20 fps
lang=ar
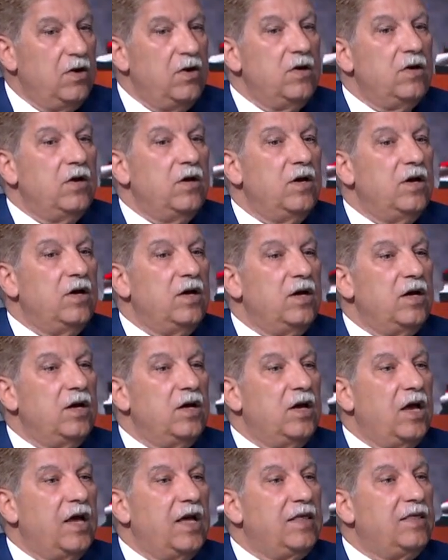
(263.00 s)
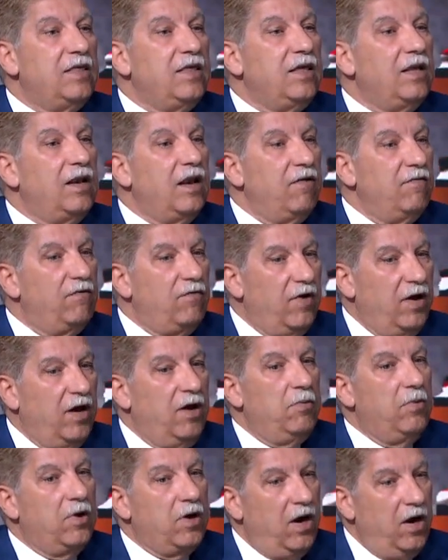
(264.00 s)
آه، هذه الانفاق
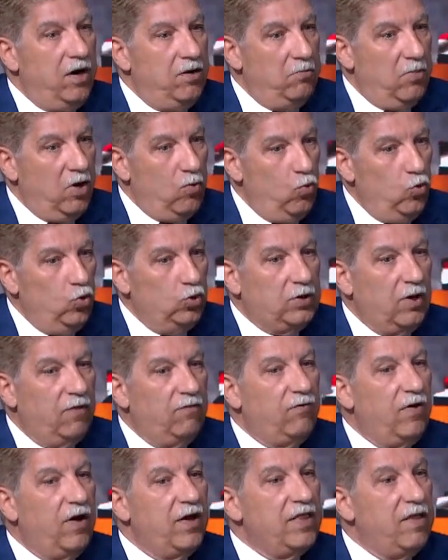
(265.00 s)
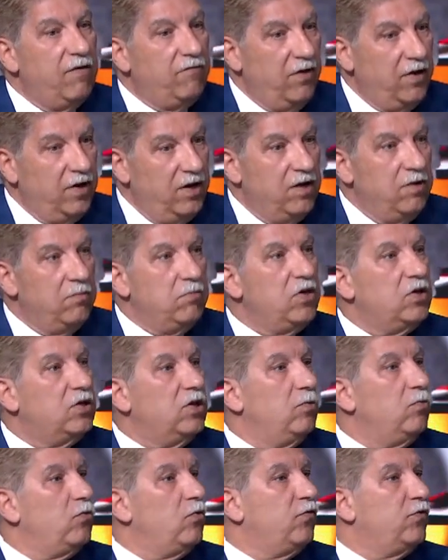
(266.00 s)
عباره عن مجموعه انفاق نفايين
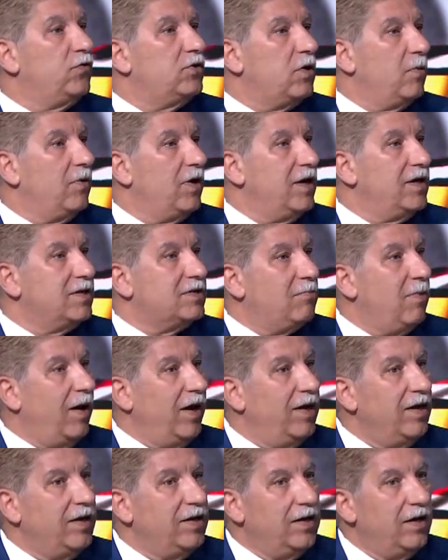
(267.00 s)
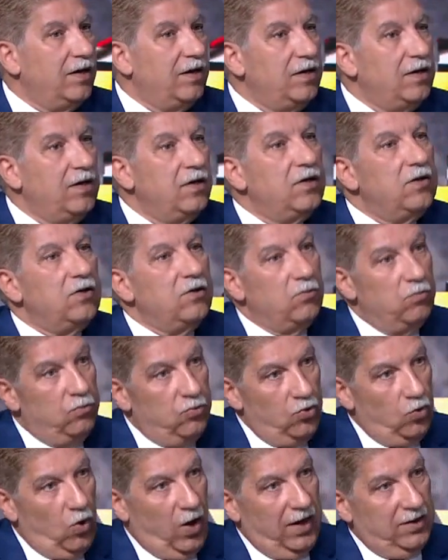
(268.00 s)
بيتعملوا في شمال الاسماعيليه
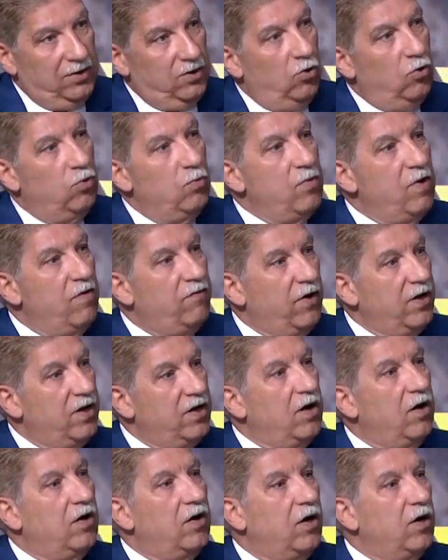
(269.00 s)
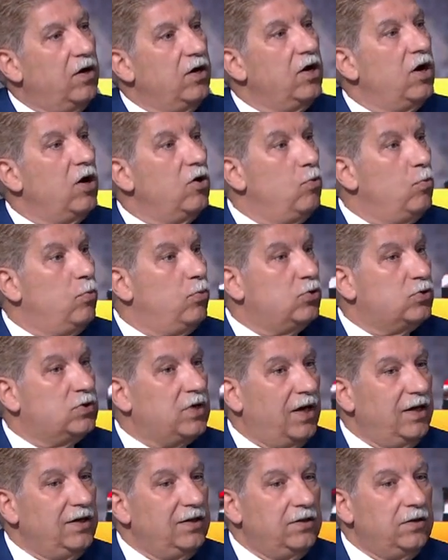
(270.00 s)
بيعادلهم نفايين اخرين جنوب
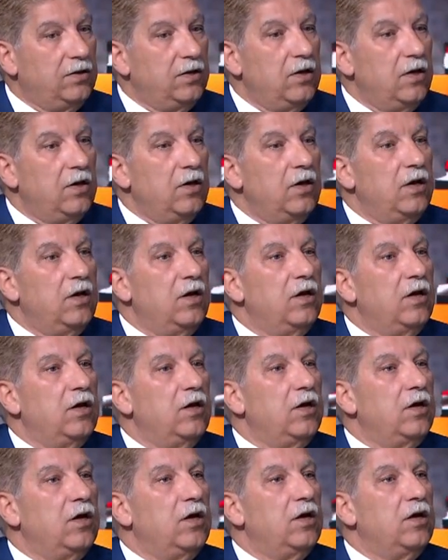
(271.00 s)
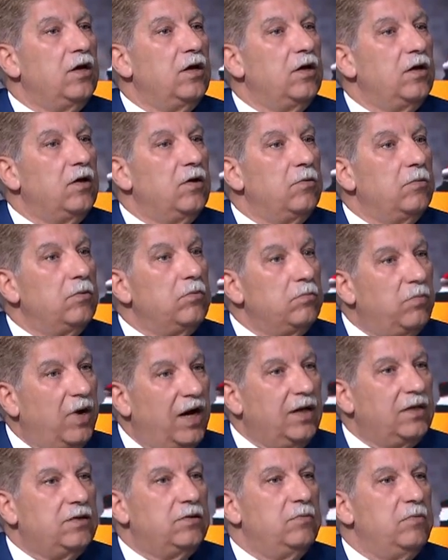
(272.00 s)
بورسعيد آه،
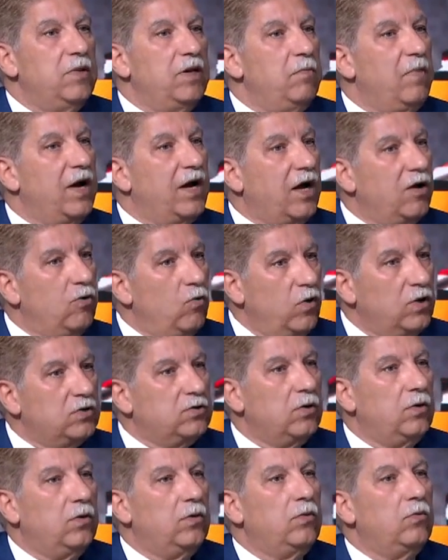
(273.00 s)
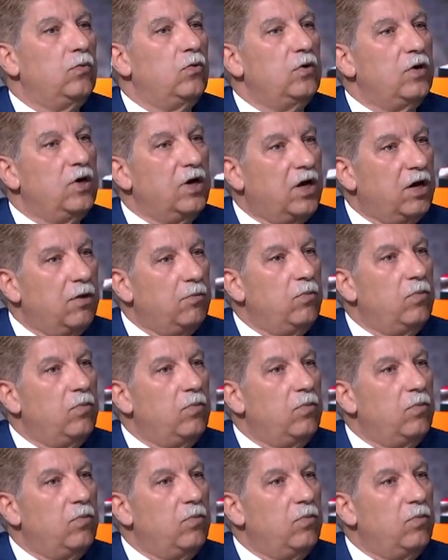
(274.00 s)
بعد ما المكن وصل وركب